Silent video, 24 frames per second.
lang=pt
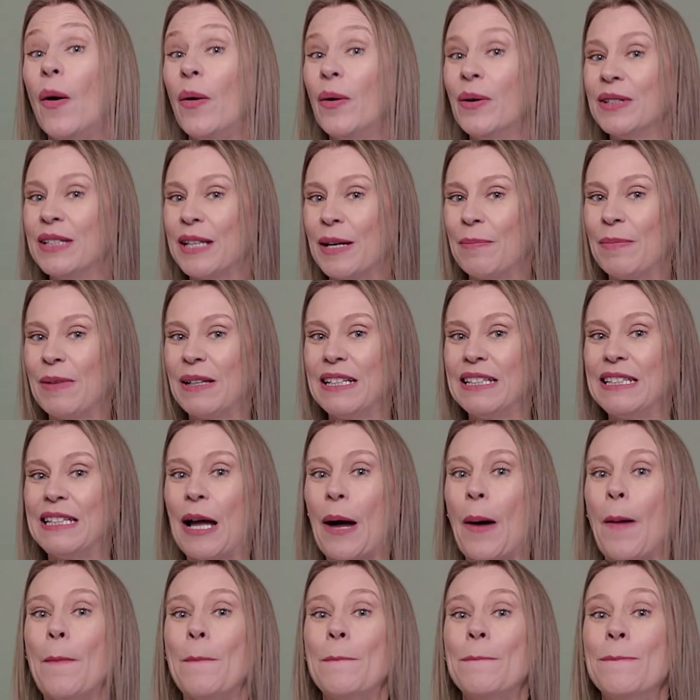Outra
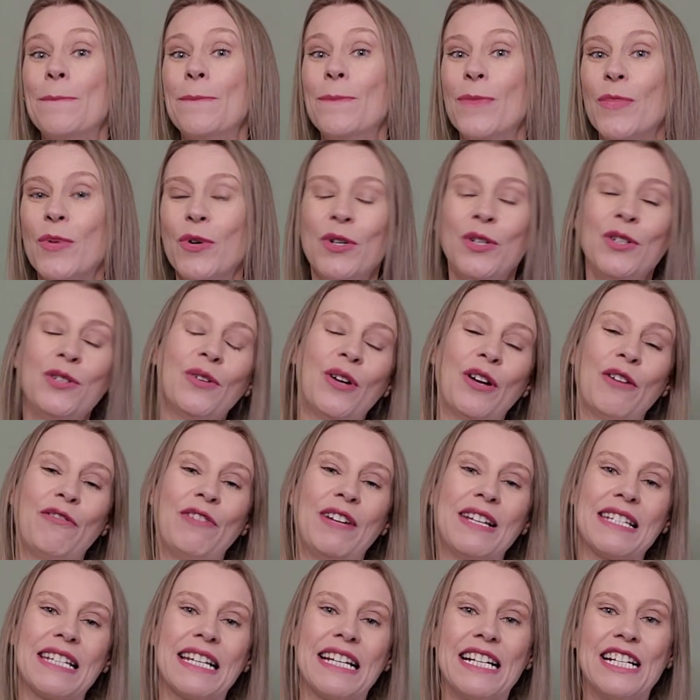planta muito
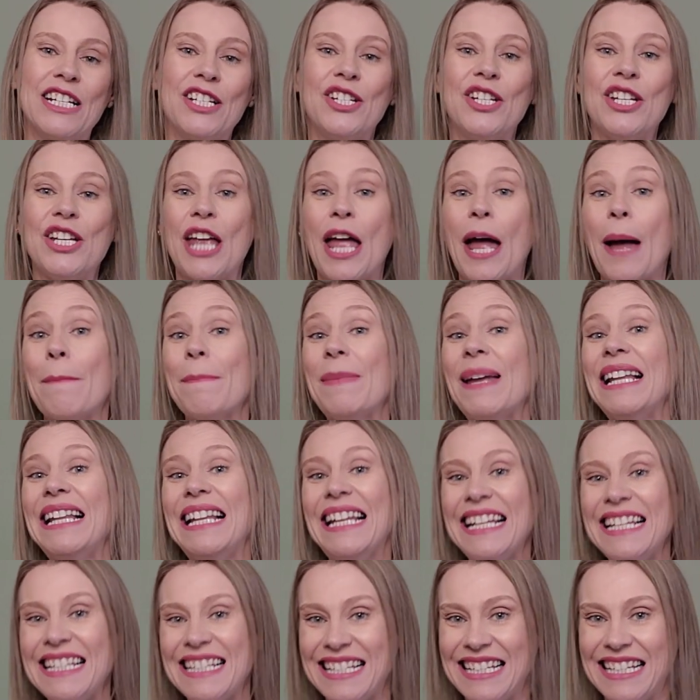refrescante é a
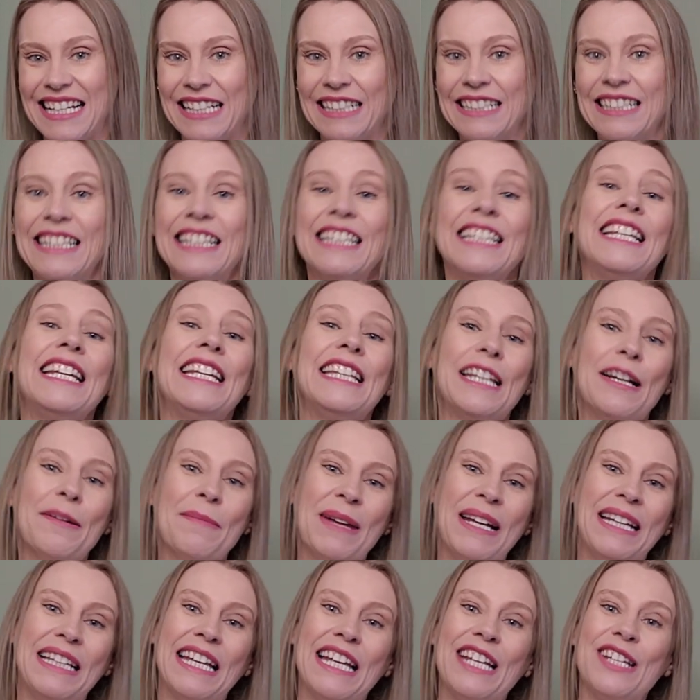melissa, que
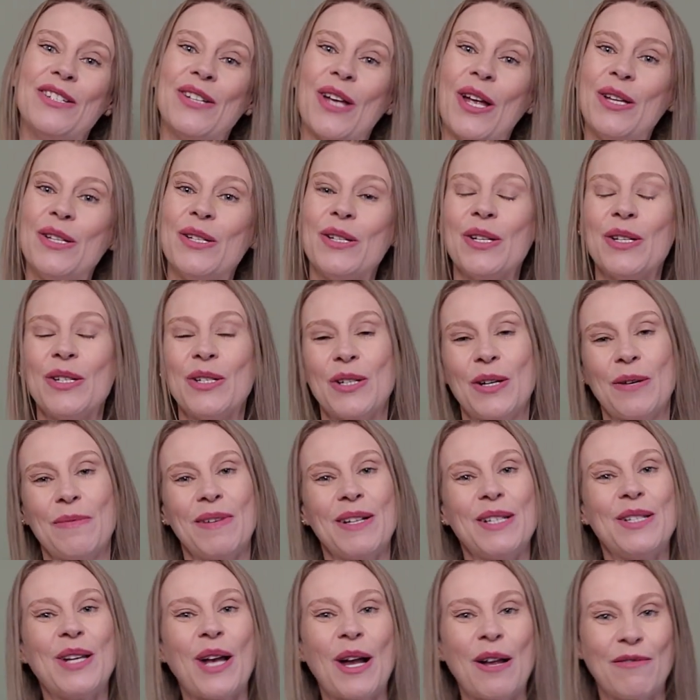também tem gente que
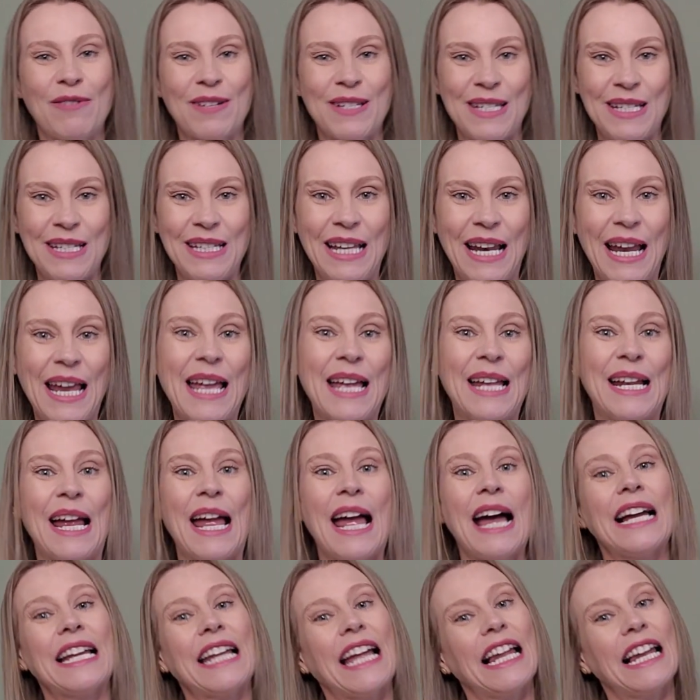chama de erva cidreira.
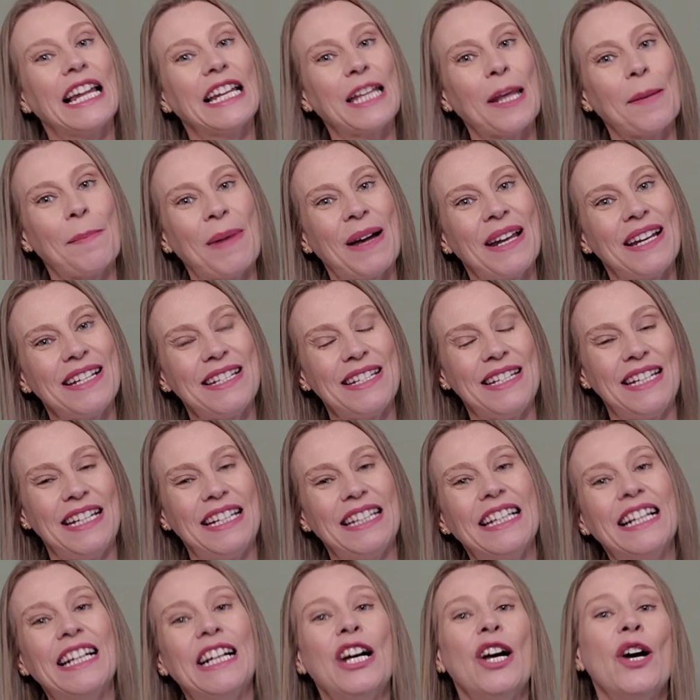É aquela que é
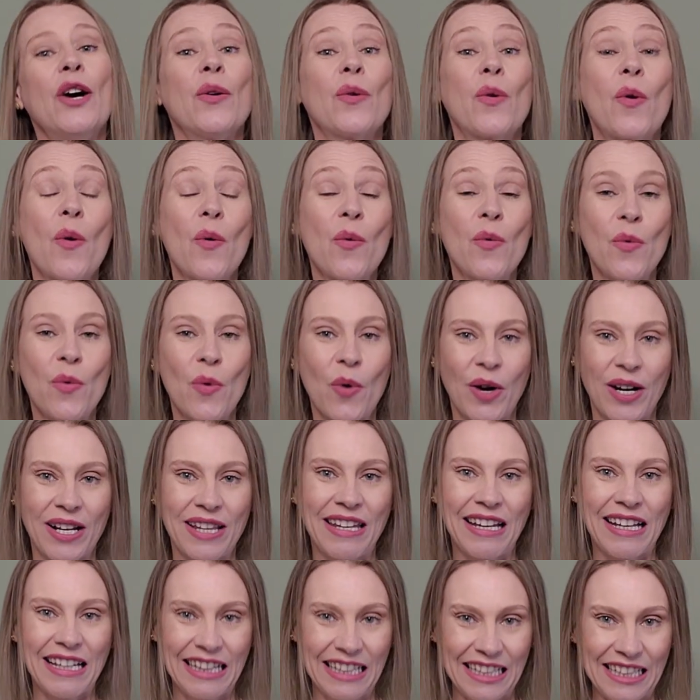parecida com o
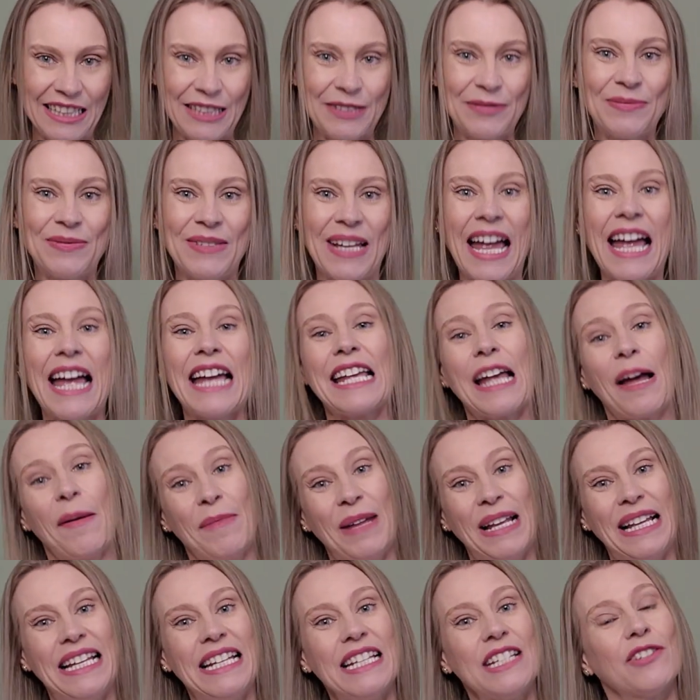hortelã, né? Que é a
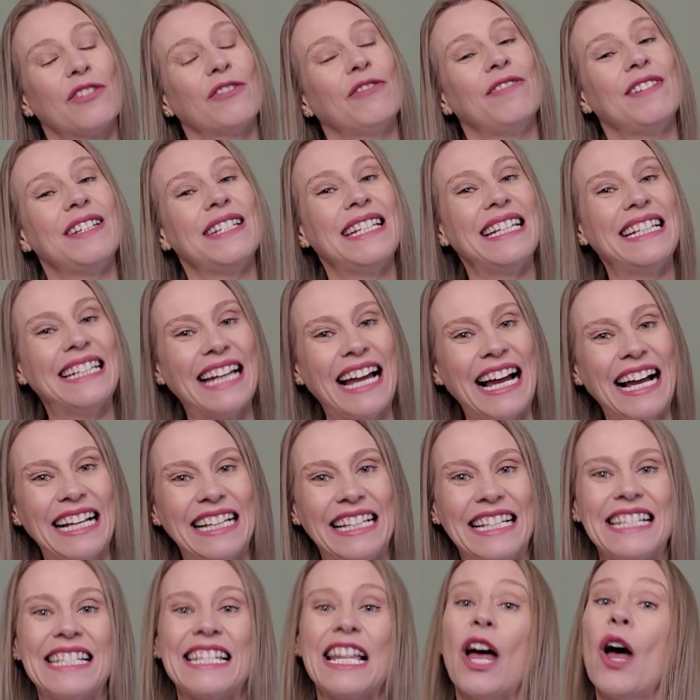Melissa
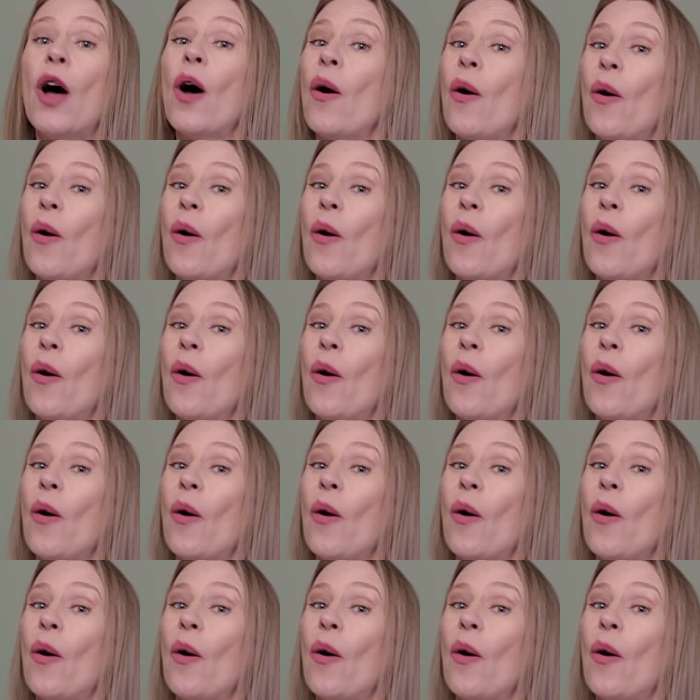officinalis.